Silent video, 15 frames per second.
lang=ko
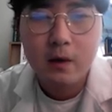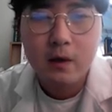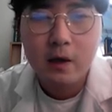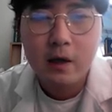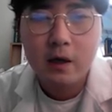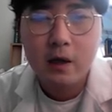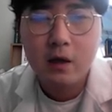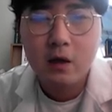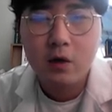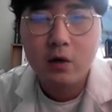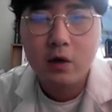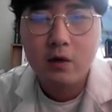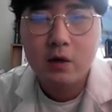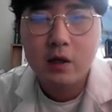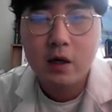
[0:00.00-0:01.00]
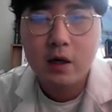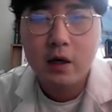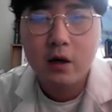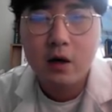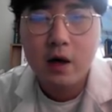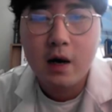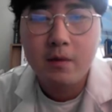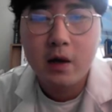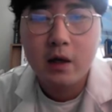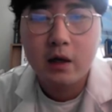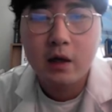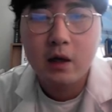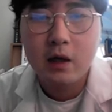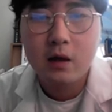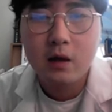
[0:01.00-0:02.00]
날개는 어디에 위치할까요?
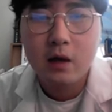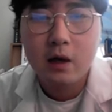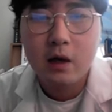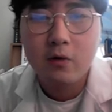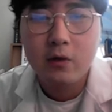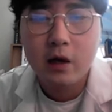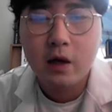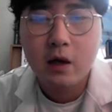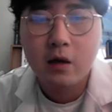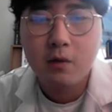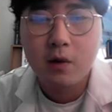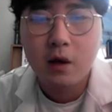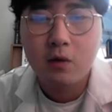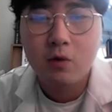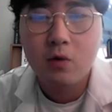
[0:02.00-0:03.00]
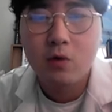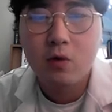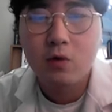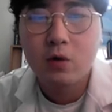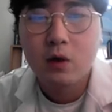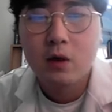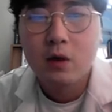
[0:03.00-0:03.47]
앞날개는 가운데 가슴에 있고,